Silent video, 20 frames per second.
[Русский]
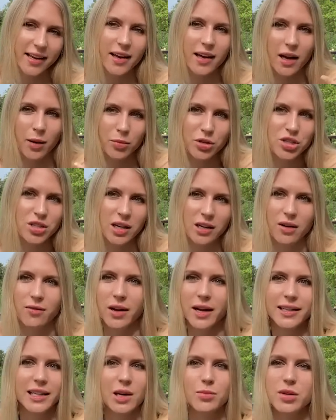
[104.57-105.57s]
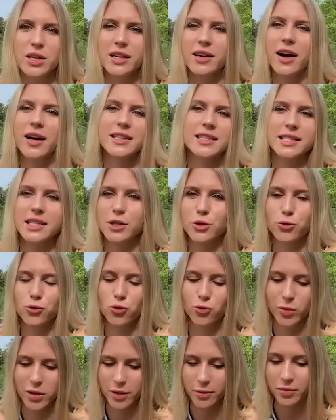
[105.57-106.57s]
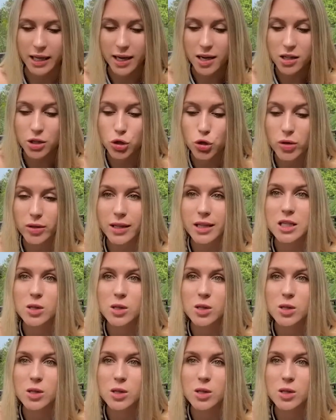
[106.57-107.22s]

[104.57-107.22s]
как обычно говорят американские ютуберы. И я хочу это